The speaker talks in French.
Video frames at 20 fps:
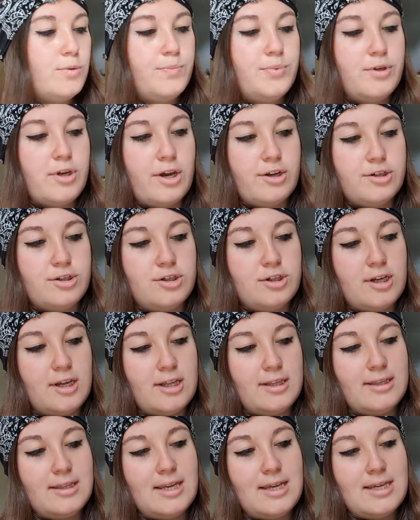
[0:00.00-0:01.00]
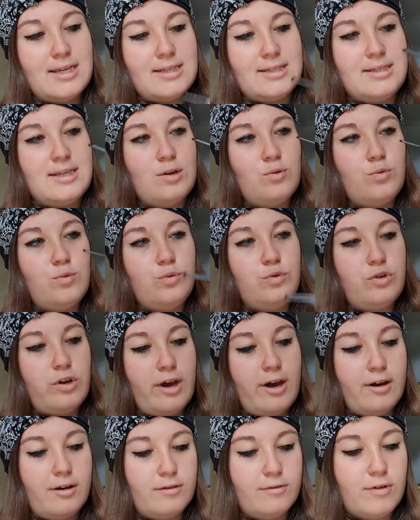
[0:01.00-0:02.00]
pioche des
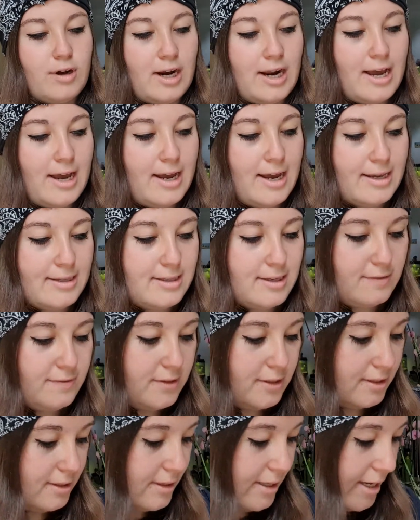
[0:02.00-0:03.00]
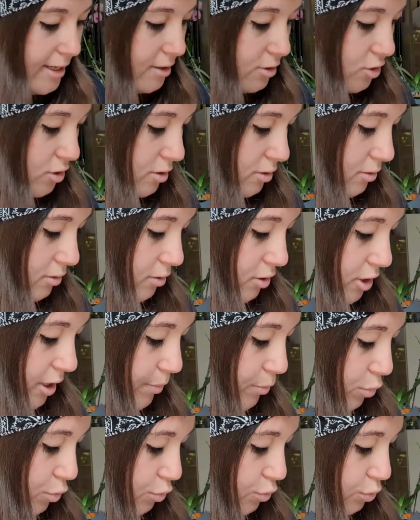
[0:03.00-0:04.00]
écouteurs. Voilà, assez vintage.
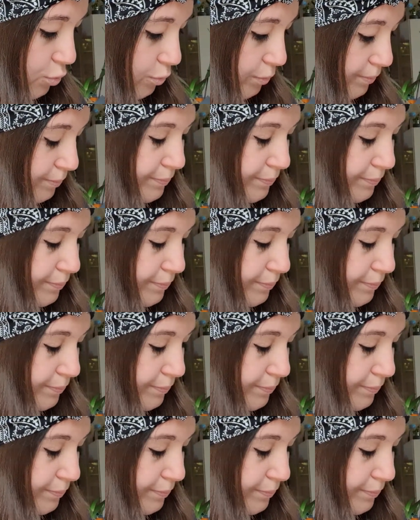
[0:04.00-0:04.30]
J'aime beaucoup.